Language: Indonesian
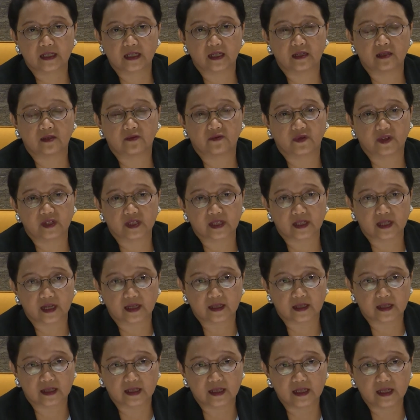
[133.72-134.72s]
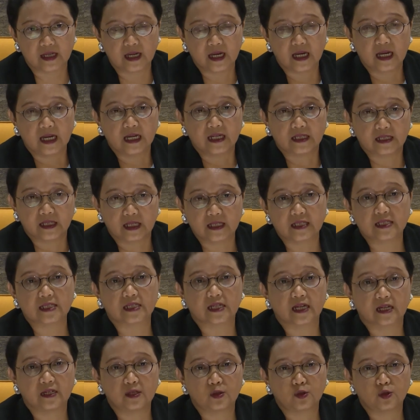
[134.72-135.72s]
dan investasi dan
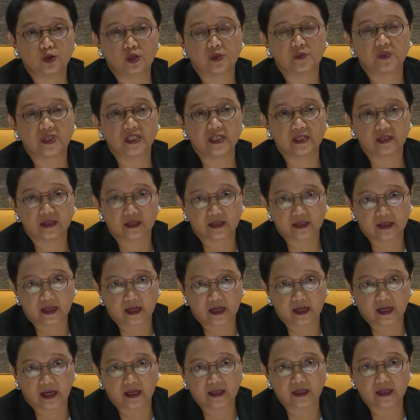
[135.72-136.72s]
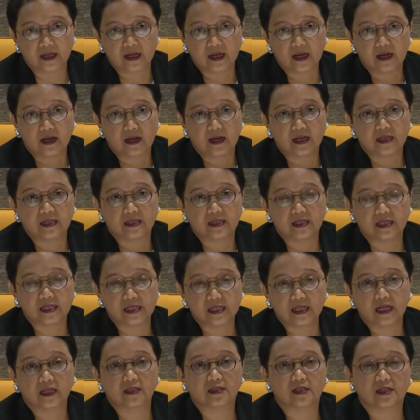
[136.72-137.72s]
sekaligus menyelesaikan
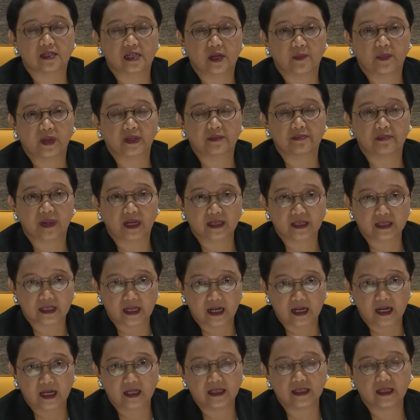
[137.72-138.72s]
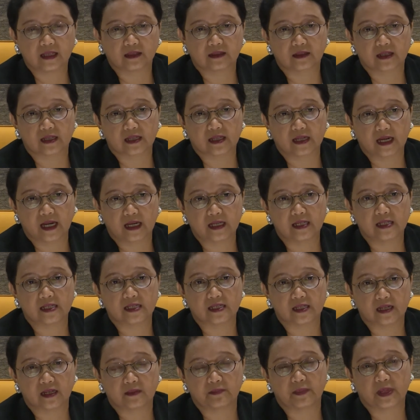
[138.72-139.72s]
jika terdapat masalah yang terkait
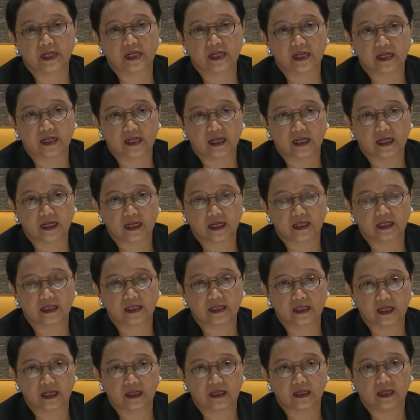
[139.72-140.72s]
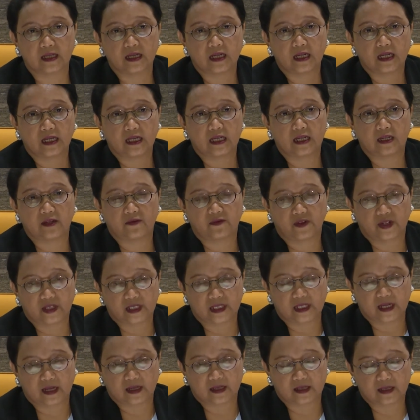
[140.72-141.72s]
dengan perdagangan dan
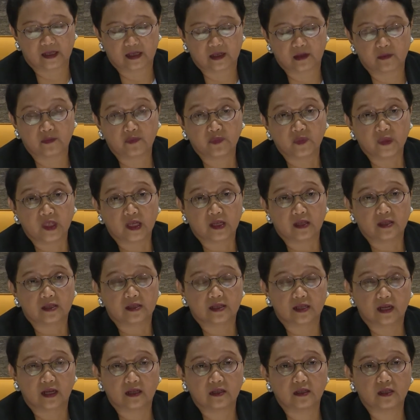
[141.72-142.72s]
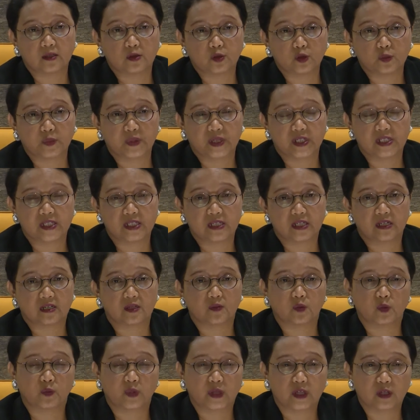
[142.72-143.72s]
investasi. Selain itu,
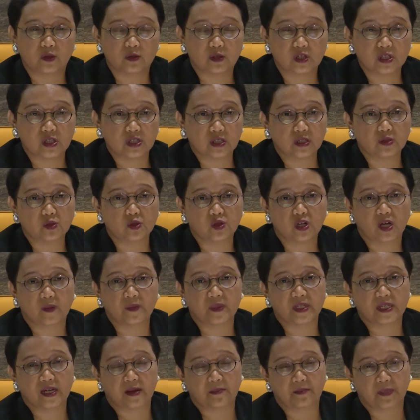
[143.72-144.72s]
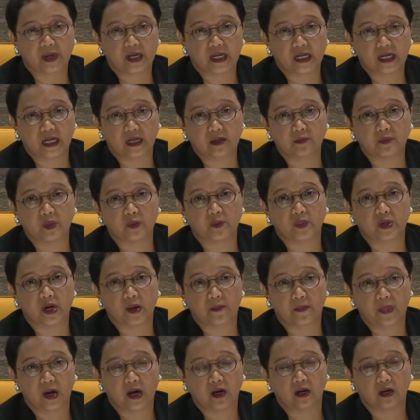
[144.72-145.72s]
Presiden Republik Indonesia juga menyampaikan
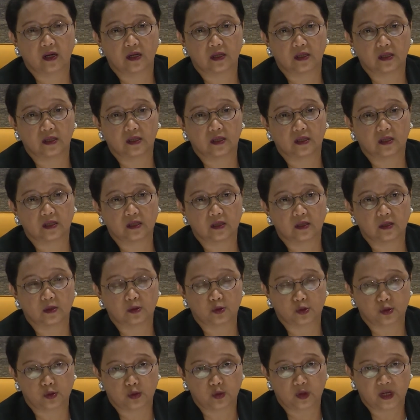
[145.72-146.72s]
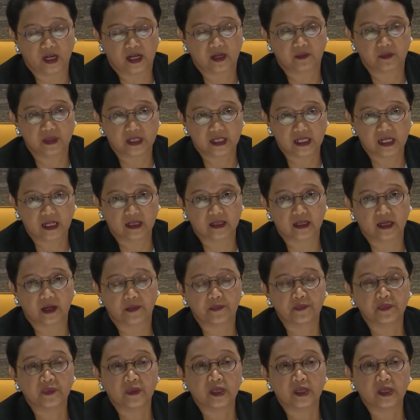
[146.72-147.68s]
beberapa uh, usulan, misalnya